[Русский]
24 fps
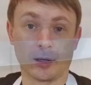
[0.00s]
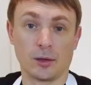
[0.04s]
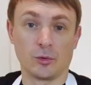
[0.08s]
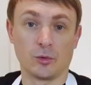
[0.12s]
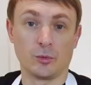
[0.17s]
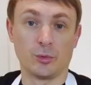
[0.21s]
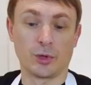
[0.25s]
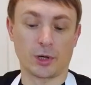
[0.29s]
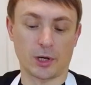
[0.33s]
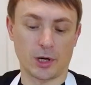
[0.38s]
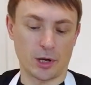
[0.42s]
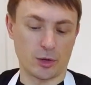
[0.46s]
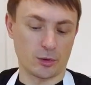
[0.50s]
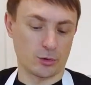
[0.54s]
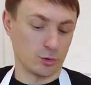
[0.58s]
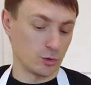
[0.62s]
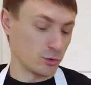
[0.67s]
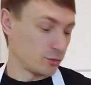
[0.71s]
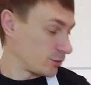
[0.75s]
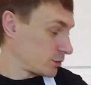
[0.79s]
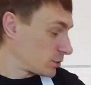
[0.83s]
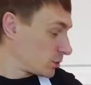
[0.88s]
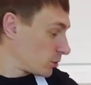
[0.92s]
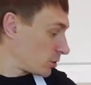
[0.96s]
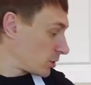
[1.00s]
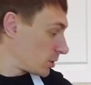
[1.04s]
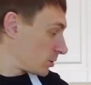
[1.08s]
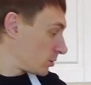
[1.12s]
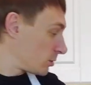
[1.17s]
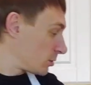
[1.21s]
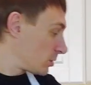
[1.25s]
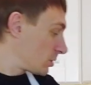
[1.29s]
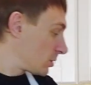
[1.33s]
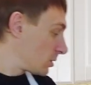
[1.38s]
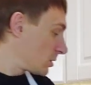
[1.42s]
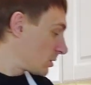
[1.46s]
Убираю лук в
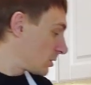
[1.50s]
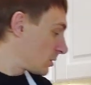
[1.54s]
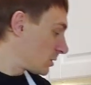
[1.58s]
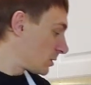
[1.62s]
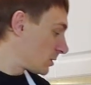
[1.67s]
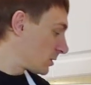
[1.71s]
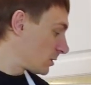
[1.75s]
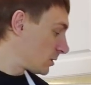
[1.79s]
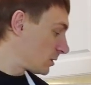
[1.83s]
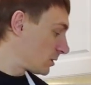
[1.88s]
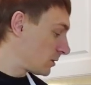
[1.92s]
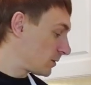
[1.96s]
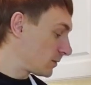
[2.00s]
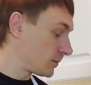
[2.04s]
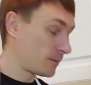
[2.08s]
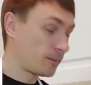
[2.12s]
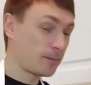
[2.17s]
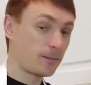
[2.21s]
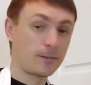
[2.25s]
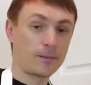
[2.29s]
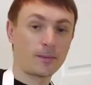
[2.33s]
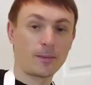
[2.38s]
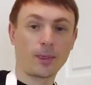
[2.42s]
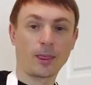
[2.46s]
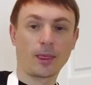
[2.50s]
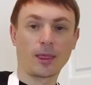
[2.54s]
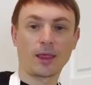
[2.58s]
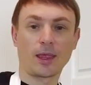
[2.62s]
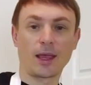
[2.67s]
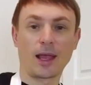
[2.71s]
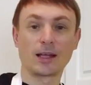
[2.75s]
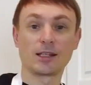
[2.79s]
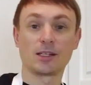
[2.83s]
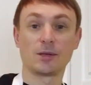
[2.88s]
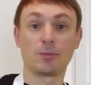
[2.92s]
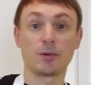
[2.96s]
сторону.
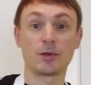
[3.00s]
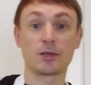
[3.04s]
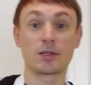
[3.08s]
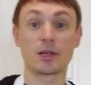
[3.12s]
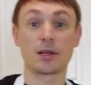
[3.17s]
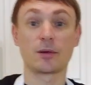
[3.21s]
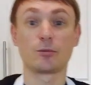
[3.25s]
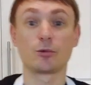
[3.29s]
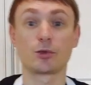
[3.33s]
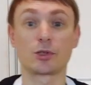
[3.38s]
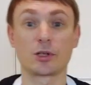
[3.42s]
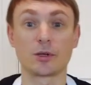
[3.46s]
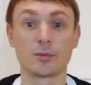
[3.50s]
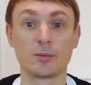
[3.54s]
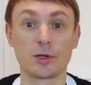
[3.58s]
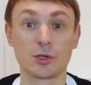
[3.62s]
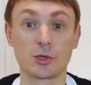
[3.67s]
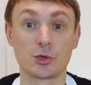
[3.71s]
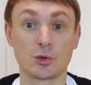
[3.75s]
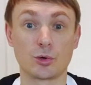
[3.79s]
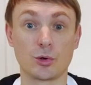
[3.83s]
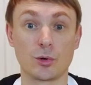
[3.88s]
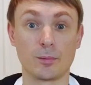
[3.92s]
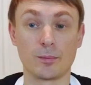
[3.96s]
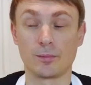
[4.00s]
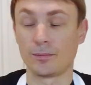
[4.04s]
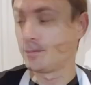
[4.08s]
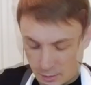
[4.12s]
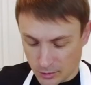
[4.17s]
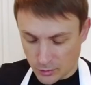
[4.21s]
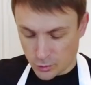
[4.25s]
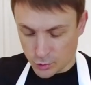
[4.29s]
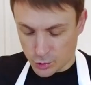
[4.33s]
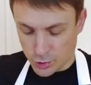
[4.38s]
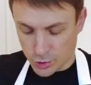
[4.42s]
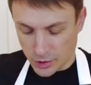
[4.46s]
А теперь займусь кабачком.
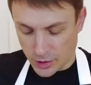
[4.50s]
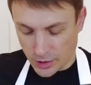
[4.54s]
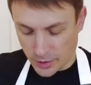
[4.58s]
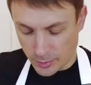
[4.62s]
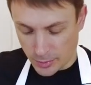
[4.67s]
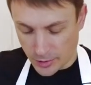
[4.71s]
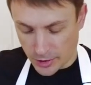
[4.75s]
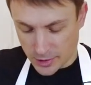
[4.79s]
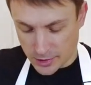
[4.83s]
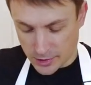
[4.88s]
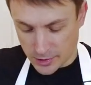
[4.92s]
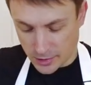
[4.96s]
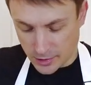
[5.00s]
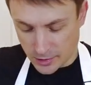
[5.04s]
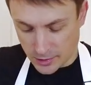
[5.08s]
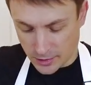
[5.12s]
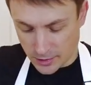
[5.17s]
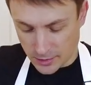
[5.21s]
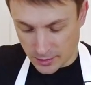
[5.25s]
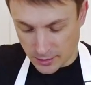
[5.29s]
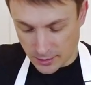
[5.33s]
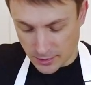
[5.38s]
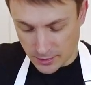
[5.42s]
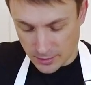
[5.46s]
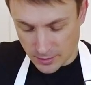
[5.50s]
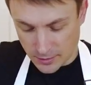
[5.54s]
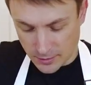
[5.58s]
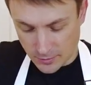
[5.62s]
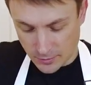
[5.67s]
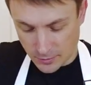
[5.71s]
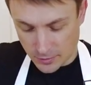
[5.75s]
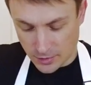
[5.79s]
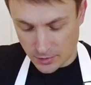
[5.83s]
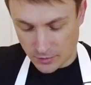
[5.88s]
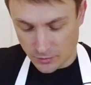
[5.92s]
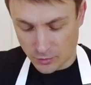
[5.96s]
Нужно обрезать
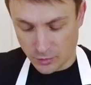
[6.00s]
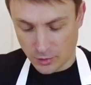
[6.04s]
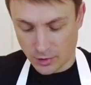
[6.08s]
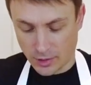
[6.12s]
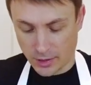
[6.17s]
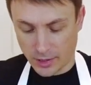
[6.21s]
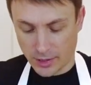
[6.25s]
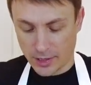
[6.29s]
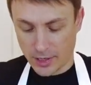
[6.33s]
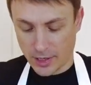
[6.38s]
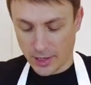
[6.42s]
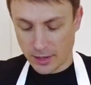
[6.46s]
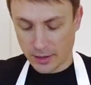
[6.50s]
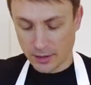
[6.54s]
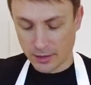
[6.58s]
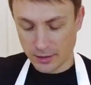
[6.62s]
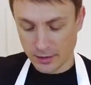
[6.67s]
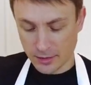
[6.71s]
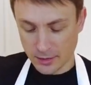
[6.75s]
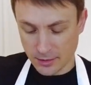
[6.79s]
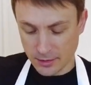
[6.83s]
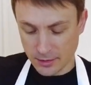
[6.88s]
у него края.